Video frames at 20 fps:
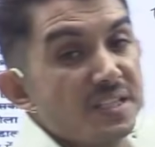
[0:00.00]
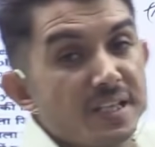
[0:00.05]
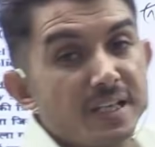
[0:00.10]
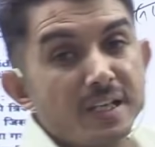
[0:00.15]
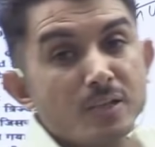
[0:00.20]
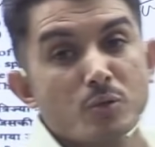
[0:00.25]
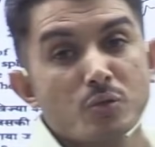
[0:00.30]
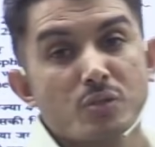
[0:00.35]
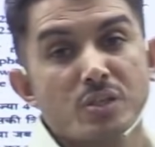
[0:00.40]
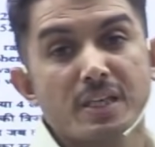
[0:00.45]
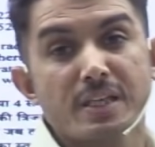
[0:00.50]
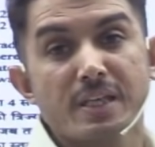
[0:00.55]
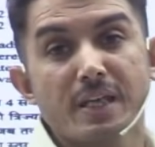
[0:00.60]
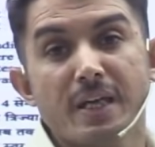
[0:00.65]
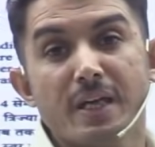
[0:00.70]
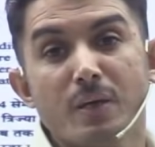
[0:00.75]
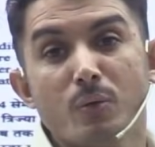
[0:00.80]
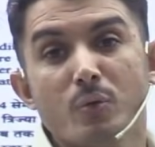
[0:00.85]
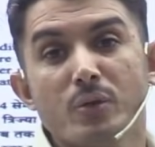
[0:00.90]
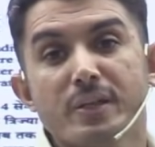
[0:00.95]
के जो सिक्के हैं
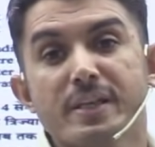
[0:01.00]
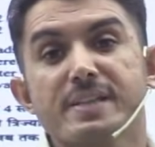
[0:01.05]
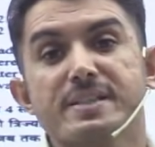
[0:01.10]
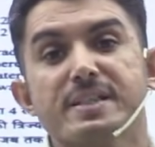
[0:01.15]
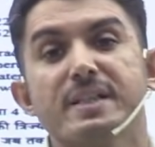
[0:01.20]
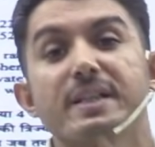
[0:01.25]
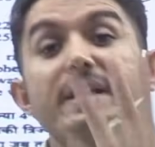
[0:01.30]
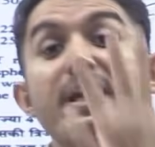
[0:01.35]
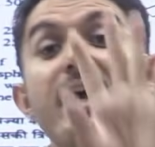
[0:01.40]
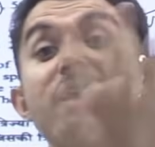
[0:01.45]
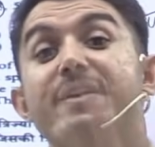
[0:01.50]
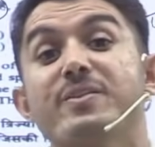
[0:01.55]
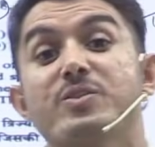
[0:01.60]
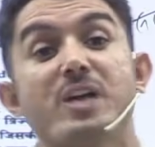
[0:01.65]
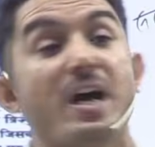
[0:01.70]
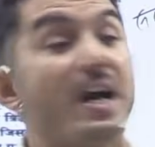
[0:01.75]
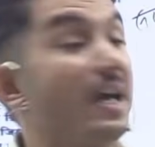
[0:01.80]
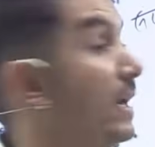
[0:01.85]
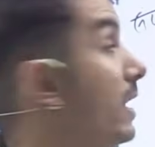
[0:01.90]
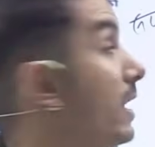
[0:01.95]
उनकी संख्या है चार